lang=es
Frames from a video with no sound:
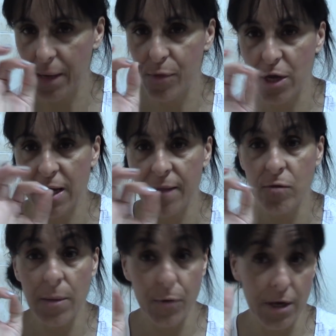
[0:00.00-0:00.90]
porque cada
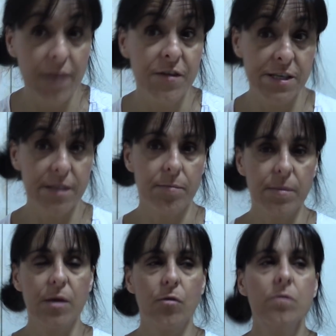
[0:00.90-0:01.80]
una pone la fecha de
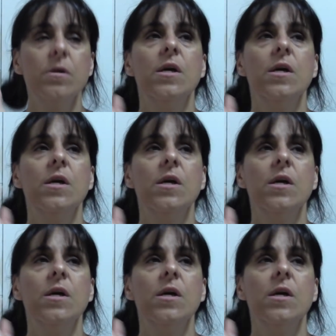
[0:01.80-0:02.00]
envío, ¿no?